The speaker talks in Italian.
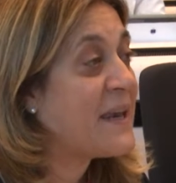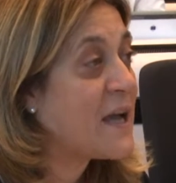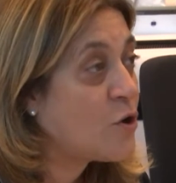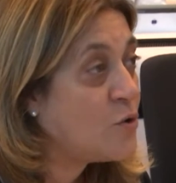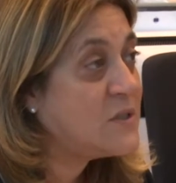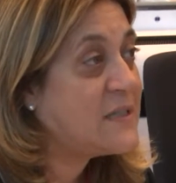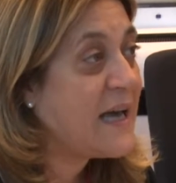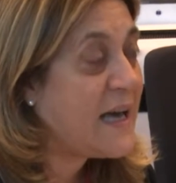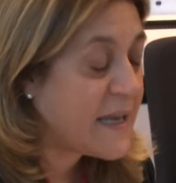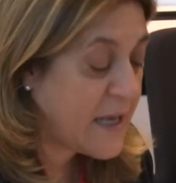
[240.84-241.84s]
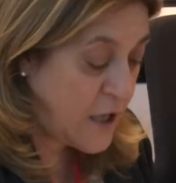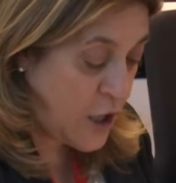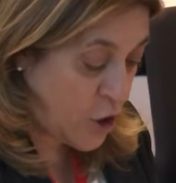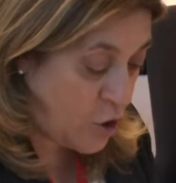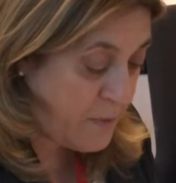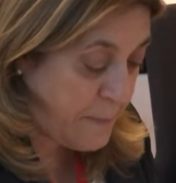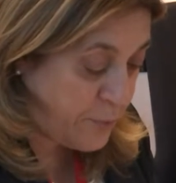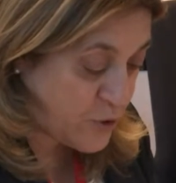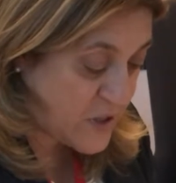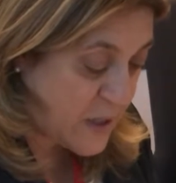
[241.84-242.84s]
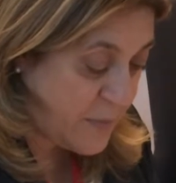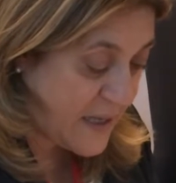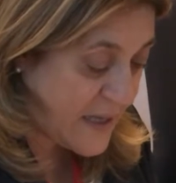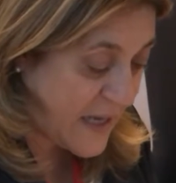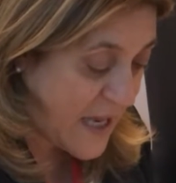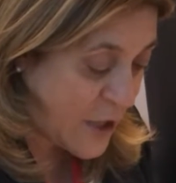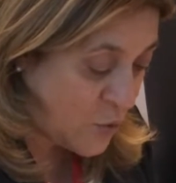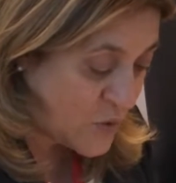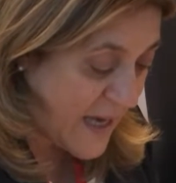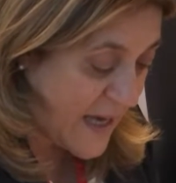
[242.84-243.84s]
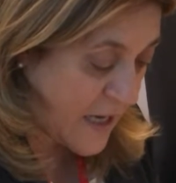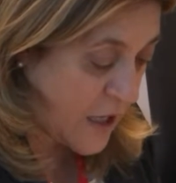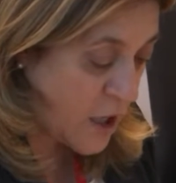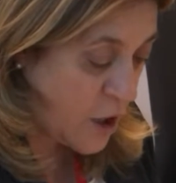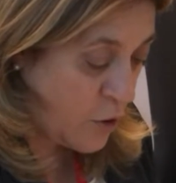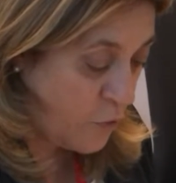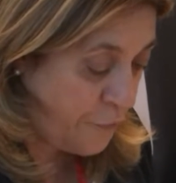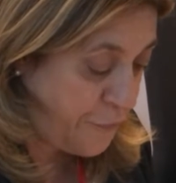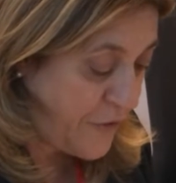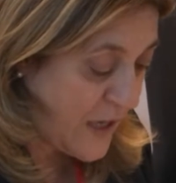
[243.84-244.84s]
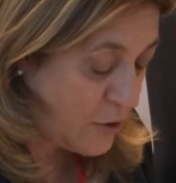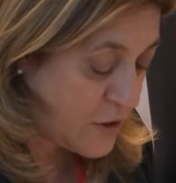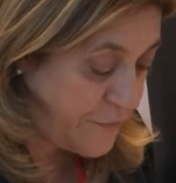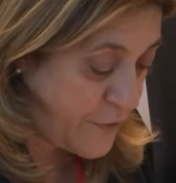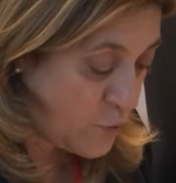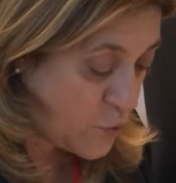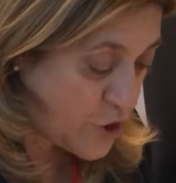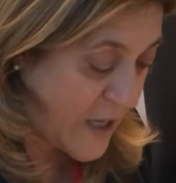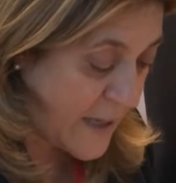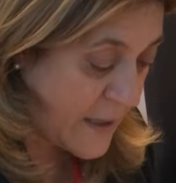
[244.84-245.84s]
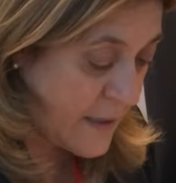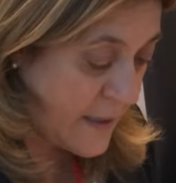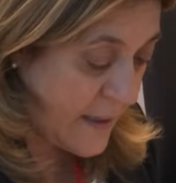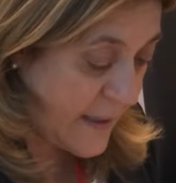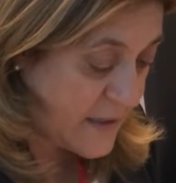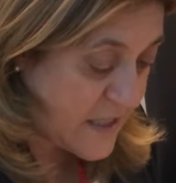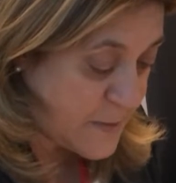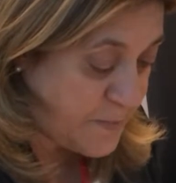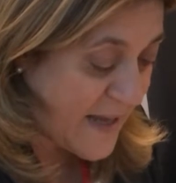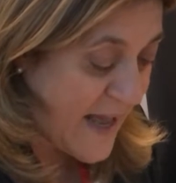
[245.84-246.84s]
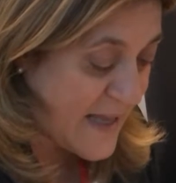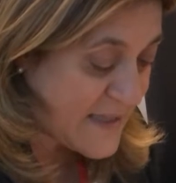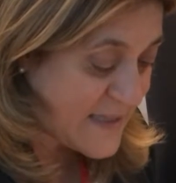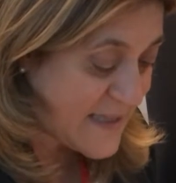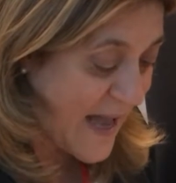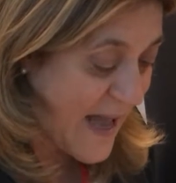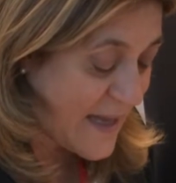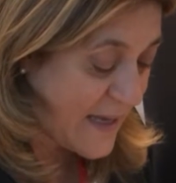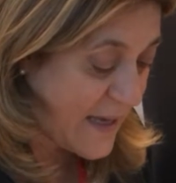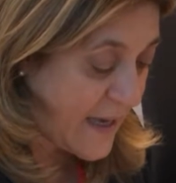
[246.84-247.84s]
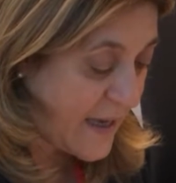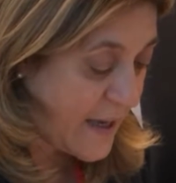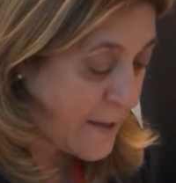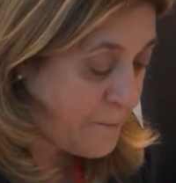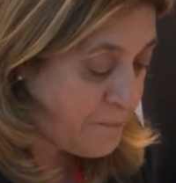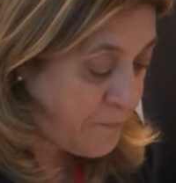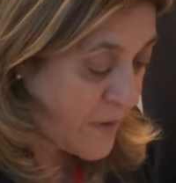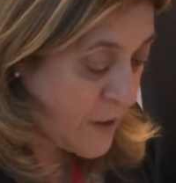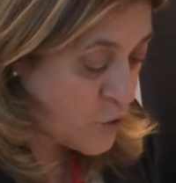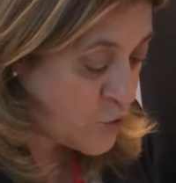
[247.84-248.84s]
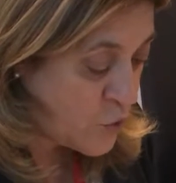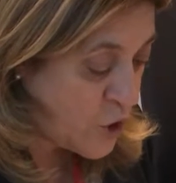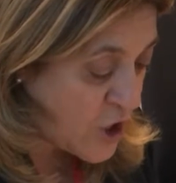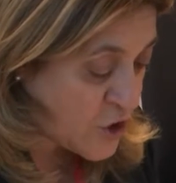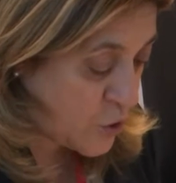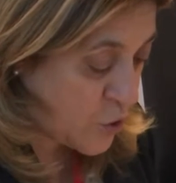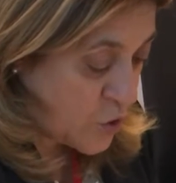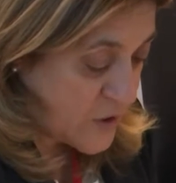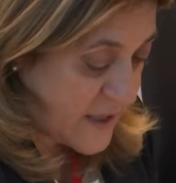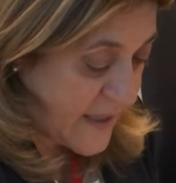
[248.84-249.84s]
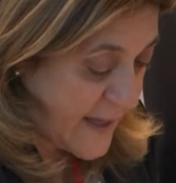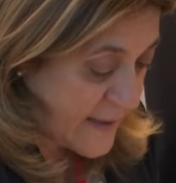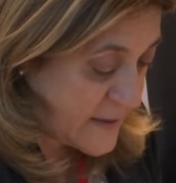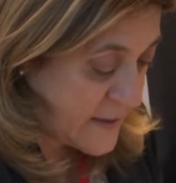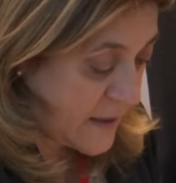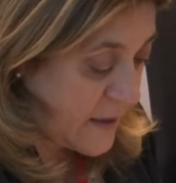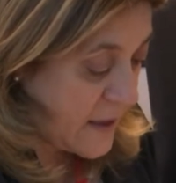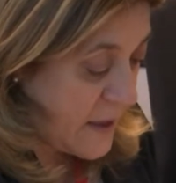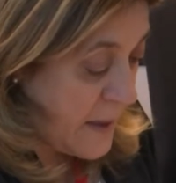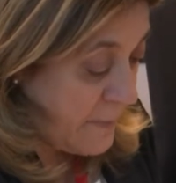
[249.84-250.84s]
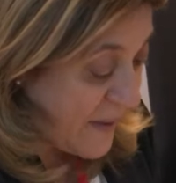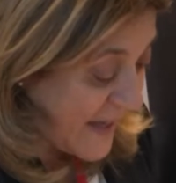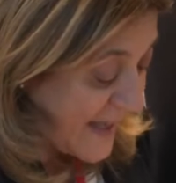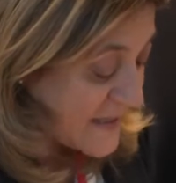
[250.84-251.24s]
raccontare come è possibile riannodare un filo di fiducia e di speranza anche sul nostro continente, perché